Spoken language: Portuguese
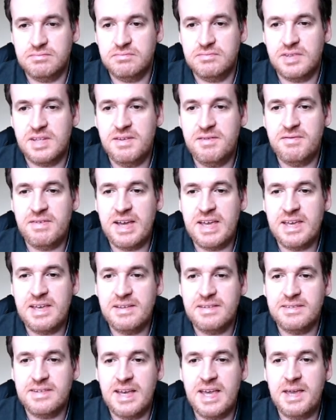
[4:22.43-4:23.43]
que vai
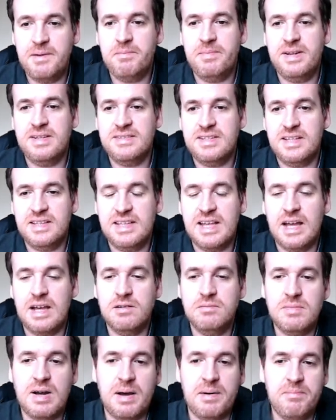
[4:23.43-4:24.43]
representar
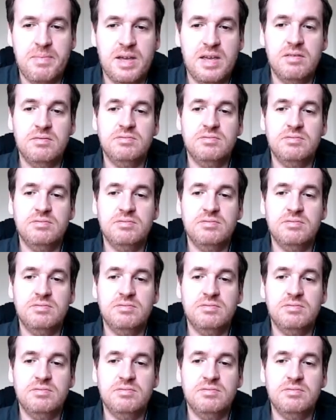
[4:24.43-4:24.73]
o mapa. Então,